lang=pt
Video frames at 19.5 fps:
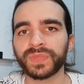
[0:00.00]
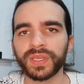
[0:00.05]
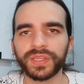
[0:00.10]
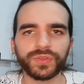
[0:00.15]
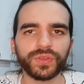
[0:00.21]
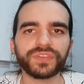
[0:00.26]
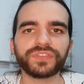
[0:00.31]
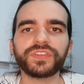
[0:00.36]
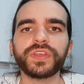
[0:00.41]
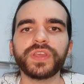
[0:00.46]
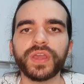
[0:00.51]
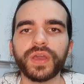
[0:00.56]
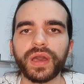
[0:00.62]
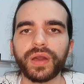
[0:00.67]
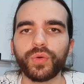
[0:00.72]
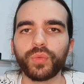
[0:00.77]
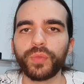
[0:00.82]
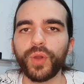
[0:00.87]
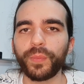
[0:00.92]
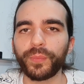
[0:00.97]
Então, assim,
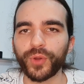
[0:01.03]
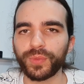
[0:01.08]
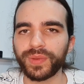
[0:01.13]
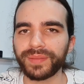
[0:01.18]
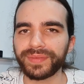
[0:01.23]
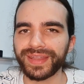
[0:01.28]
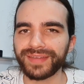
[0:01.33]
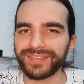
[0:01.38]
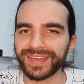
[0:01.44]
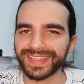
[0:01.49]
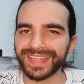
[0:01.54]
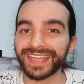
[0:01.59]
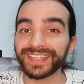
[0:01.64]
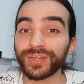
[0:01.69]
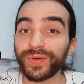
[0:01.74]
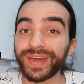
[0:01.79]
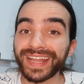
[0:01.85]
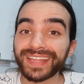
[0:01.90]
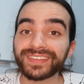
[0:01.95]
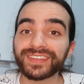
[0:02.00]
é, o meu problema, na verdade,
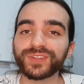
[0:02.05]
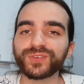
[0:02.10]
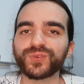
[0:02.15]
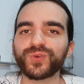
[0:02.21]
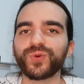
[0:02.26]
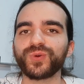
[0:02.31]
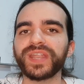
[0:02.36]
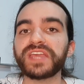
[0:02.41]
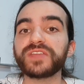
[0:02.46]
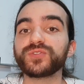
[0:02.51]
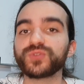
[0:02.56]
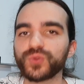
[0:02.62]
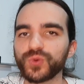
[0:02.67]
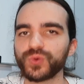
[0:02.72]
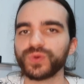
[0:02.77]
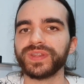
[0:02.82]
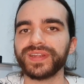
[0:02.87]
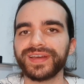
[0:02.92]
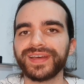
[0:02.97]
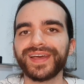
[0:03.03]
não era tanto com
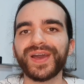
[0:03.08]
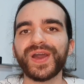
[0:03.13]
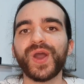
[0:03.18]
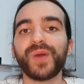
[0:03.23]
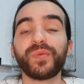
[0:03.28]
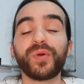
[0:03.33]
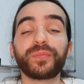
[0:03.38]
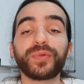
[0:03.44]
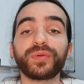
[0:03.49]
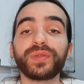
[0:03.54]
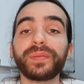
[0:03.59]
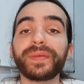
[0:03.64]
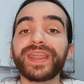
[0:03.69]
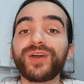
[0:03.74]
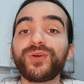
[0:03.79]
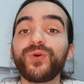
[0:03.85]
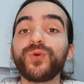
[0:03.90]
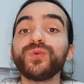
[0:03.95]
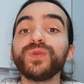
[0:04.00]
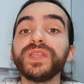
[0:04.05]
leitura. O meu problema
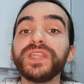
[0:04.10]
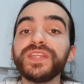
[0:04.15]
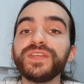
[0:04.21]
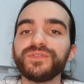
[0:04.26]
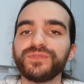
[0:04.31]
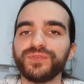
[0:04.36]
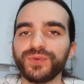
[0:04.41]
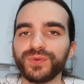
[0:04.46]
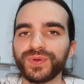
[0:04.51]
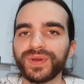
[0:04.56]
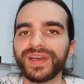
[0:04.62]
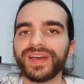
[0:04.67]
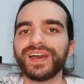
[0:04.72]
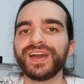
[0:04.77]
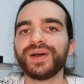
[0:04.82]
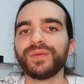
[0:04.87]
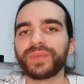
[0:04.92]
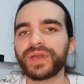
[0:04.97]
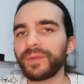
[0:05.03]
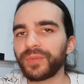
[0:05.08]
era com livro.
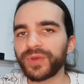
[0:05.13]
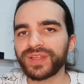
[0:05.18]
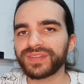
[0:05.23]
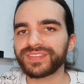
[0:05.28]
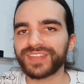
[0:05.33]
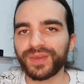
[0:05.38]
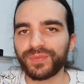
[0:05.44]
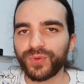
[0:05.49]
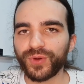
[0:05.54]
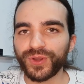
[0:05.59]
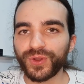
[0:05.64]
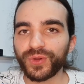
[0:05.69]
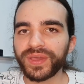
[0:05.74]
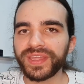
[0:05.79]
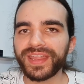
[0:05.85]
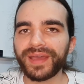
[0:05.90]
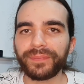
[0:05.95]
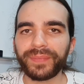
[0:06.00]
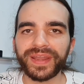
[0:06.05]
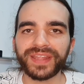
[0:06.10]
Porque, por exemplo, quando eu
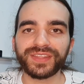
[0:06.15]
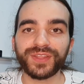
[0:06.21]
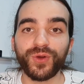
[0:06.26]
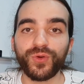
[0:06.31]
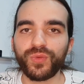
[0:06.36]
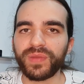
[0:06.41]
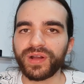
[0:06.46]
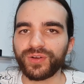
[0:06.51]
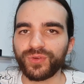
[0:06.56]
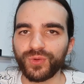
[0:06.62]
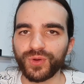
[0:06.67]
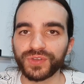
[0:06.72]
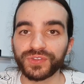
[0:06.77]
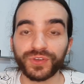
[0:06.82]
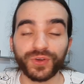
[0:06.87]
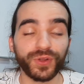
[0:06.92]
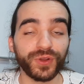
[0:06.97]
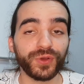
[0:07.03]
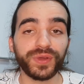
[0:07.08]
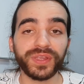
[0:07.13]
queria aprender alguma coisa,
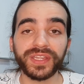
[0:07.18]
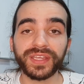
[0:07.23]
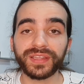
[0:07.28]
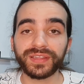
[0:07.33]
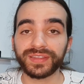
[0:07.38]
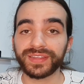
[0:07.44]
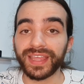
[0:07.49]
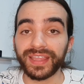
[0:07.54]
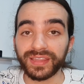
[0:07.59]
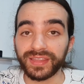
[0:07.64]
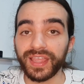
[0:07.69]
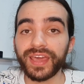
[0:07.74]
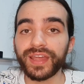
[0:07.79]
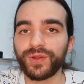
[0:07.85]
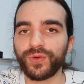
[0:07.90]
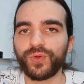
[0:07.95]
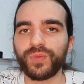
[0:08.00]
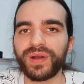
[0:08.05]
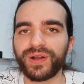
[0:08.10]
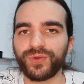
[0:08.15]
quando eu queria entender
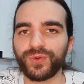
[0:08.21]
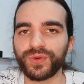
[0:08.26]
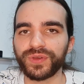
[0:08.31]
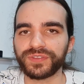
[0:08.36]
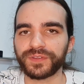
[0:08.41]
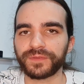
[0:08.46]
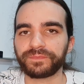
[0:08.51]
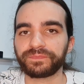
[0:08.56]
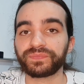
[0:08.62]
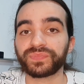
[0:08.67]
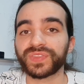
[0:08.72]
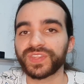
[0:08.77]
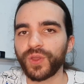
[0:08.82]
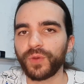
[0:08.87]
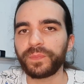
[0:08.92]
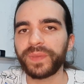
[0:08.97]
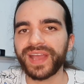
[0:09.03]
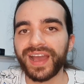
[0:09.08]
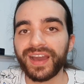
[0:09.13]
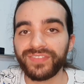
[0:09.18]
alguma coisa, e
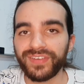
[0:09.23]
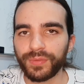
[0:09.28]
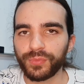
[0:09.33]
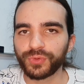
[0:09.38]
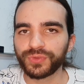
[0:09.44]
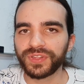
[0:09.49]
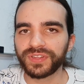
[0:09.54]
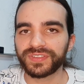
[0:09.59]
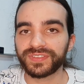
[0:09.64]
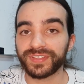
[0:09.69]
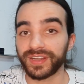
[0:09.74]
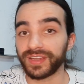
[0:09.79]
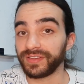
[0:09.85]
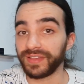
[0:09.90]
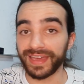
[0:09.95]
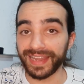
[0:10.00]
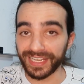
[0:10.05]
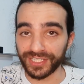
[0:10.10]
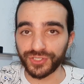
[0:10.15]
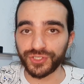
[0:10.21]
eu pegava a Mundo Estranho
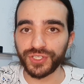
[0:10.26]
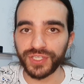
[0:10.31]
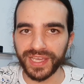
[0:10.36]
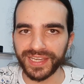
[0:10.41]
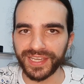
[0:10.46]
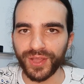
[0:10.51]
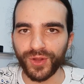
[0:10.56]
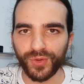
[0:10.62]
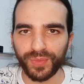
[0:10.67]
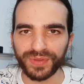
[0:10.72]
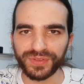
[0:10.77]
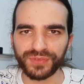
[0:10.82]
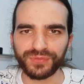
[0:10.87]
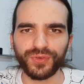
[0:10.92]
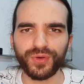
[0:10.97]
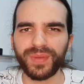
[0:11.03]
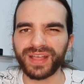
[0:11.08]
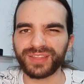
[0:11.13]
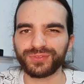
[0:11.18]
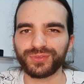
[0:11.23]
e ela tinha ali algumas
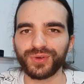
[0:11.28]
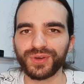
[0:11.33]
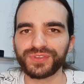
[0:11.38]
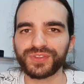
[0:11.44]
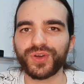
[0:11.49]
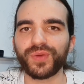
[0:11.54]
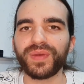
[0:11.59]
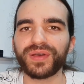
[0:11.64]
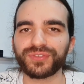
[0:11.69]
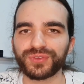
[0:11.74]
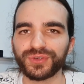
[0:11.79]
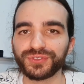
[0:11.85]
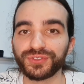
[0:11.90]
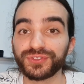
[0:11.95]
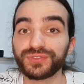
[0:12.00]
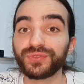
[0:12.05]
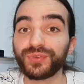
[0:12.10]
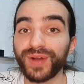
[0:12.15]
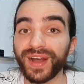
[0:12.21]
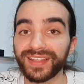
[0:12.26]
informações, algumas coisas
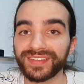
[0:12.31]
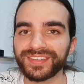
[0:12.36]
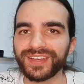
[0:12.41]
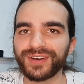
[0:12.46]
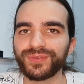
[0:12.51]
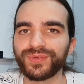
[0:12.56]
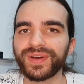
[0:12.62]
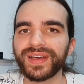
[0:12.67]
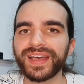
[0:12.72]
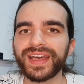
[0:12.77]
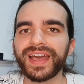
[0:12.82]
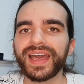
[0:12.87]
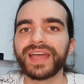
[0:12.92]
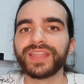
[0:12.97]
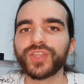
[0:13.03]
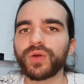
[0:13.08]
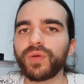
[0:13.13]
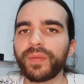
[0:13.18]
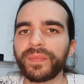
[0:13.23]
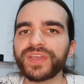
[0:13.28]
de divulgação,
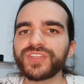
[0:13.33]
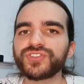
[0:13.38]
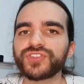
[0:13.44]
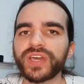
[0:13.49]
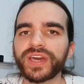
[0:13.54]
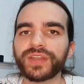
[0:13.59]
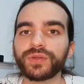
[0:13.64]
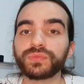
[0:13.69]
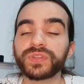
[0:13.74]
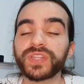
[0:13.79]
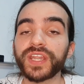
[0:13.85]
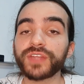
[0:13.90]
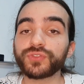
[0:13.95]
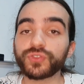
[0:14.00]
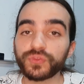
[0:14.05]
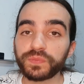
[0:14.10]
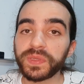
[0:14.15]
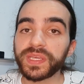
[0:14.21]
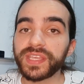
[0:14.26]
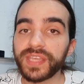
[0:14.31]
Normalmente eram
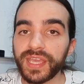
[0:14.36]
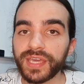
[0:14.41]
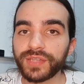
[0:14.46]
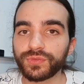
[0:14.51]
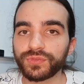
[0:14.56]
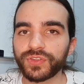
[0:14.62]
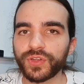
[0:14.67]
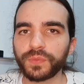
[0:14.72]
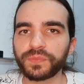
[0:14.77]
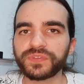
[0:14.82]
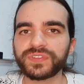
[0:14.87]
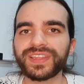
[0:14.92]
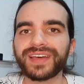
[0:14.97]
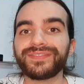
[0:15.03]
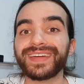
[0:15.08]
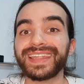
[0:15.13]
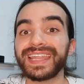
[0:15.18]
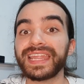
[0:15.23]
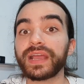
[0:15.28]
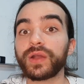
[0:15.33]
trechos pequenos, eu não
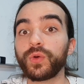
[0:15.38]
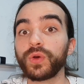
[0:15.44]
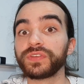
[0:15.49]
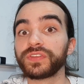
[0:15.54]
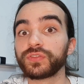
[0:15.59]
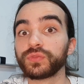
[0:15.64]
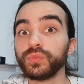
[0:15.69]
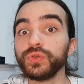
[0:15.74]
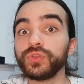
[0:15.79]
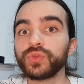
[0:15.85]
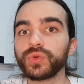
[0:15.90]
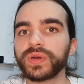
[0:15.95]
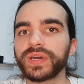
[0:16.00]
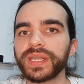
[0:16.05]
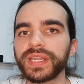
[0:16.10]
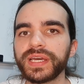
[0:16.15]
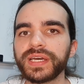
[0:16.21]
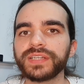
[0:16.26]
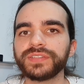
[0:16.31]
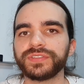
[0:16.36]
precisava ler coisas muito
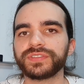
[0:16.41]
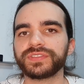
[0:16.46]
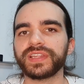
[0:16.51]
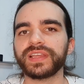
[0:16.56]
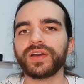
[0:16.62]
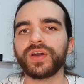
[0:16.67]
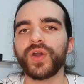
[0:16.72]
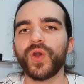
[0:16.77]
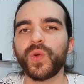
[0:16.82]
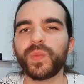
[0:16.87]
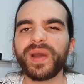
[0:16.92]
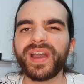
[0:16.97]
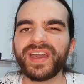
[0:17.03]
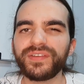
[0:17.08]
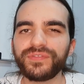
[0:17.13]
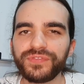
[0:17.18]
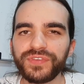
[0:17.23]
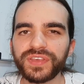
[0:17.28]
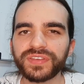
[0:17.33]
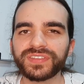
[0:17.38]
grandes, né? Uma
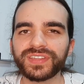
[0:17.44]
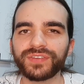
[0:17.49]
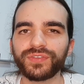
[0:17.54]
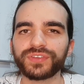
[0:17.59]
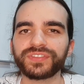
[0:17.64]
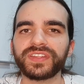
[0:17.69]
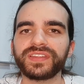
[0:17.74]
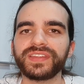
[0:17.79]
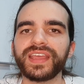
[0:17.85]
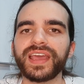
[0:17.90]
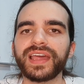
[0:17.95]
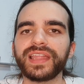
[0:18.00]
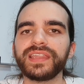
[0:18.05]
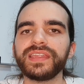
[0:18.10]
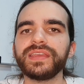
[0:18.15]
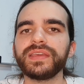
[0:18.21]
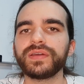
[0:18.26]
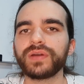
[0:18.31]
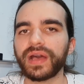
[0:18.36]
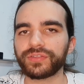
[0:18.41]
revista você tem
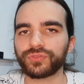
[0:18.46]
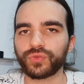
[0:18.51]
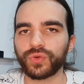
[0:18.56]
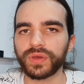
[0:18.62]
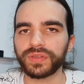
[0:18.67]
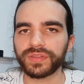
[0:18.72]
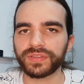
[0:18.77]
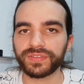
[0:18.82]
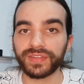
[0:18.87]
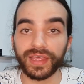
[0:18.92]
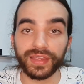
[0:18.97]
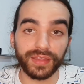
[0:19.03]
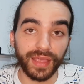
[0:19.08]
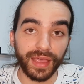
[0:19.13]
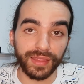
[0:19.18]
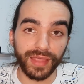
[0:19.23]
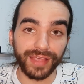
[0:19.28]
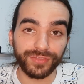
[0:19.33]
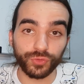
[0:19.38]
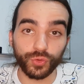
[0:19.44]
ali as coisas,
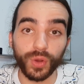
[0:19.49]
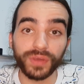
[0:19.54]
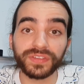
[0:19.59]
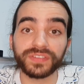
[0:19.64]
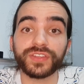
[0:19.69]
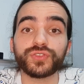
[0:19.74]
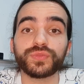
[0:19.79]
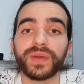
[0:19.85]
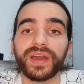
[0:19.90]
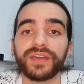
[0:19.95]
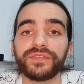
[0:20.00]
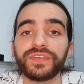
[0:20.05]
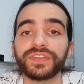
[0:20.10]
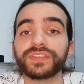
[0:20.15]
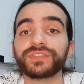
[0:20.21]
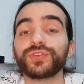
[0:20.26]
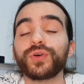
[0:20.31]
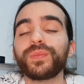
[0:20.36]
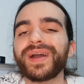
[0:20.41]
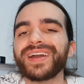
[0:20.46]
as coisas dentro de uma
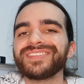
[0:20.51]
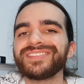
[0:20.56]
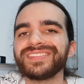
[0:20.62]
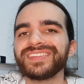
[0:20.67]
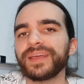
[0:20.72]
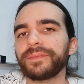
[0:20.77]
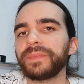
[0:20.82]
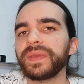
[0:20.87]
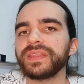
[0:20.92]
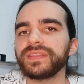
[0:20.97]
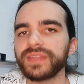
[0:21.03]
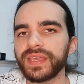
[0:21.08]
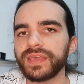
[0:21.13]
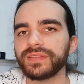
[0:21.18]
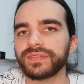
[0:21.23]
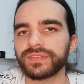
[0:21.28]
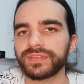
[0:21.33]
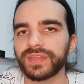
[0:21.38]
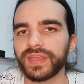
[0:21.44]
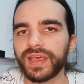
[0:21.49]
revista são mais
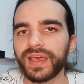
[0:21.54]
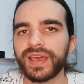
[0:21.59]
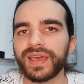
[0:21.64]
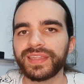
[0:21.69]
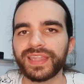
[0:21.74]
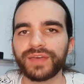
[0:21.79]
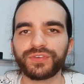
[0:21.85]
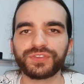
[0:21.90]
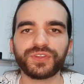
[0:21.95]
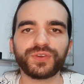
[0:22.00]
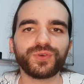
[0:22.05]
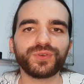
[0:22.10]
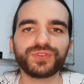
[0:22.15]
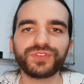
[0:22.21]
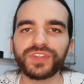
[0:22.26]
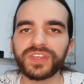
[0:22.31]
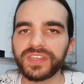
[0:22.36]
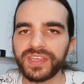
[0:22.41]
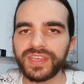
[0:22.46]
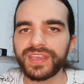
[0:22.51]
independentes, né? Você
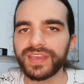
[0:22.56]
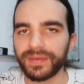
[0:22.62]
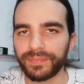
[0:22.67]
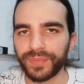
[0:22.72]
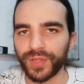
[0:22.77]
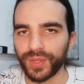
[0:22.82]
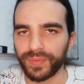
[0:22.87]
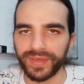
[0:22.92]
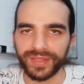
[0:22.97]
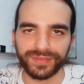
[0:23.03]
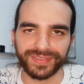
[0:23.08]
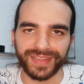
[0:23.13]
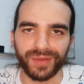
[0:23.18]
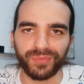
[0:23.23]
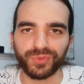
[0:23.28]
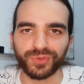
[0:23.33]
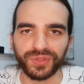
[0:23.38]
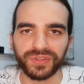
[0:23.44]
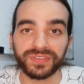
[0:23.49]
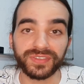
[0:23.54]
conseguia, pelo menos na
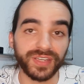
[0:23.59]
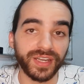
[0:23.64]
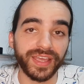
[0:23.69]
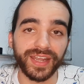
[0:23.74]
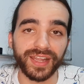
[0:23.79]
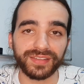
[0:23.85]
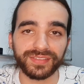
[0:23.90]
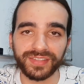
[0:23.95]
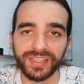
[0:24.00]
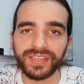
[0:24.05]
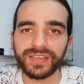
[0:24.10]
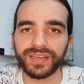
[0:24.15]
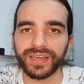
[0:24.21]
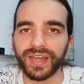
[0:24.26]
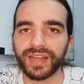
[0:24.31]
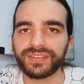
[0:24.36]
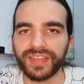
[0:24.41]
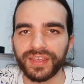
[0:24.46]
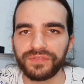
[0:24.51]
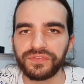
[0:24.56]
Mundo Estranho era assim,
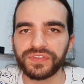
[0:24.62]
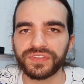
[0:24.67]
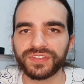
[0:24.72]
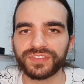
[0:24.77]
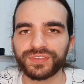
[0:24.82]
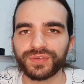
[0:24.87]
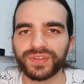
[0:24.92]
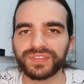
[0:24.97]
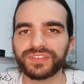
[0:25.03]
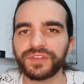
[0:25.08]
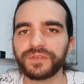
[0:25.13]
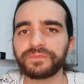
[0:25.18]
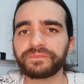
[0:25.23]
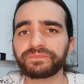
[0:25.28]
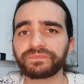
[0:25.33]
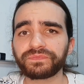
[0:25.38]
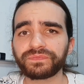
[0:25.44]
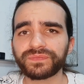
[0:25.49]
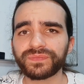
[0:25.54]
grandes revistas são assim.